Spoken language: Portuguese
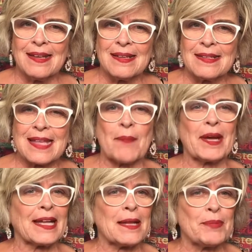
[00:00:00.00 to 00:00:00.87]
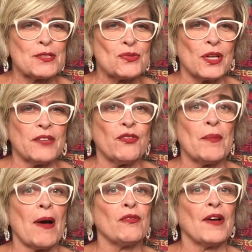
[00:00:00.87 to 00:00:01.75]
Sabe aquela pessoa que foi
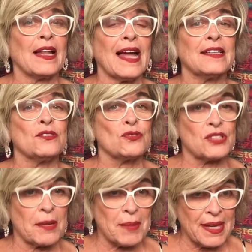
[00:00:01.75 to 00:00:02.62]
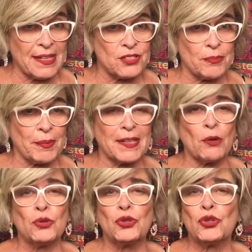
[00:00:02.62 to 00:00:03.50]
mal falada injustamente,
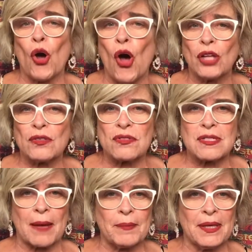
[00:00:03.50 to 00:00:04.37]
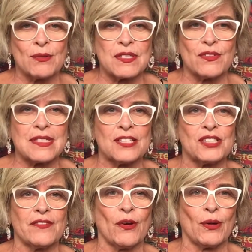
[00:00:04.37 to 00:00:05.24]
perdeu todos os amigos e você
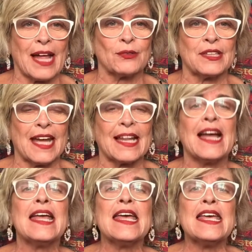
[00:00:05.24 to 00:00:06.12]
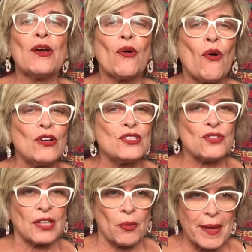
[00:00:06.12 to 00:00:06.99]
esteve ao lado dela
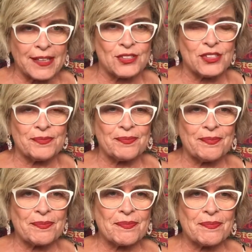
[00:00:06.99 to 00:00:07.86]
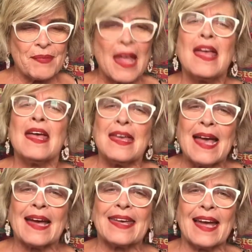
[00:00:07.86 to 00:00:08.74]
incondicionalmente?
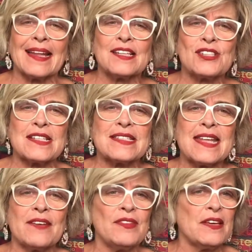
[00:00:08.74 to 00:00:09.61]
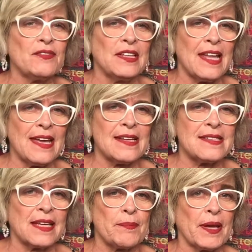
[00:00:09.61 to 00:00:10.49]
aquela que já esteve em
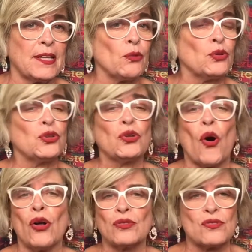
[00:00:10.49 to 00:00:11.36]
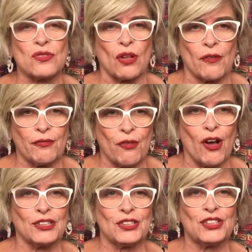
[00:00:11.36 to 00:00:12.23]
evidência, que perdeu todos os
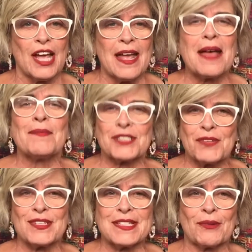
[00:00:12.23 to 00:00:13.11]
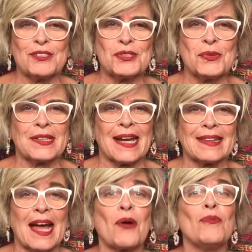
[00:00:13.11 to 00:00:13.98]
holofotes, mas que você continua a
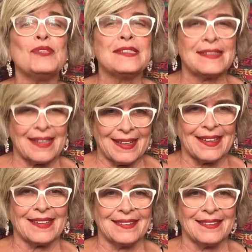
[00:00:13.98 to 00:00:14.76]
tratar como estrela.